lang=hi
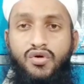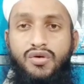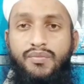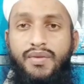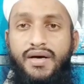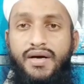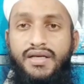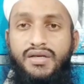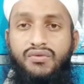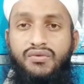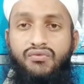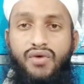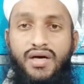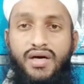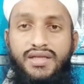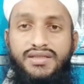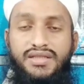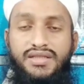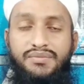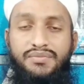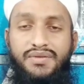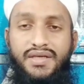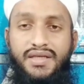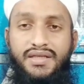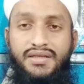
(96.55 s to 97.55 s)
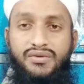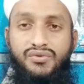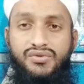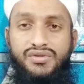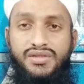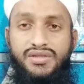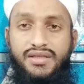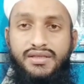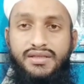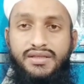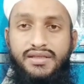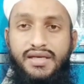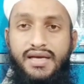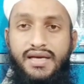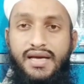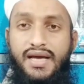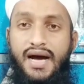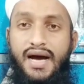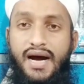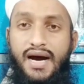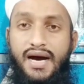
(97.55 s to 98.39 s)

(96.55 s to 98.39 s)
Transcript: कुर्बानी वाजिब नहीं हो सकती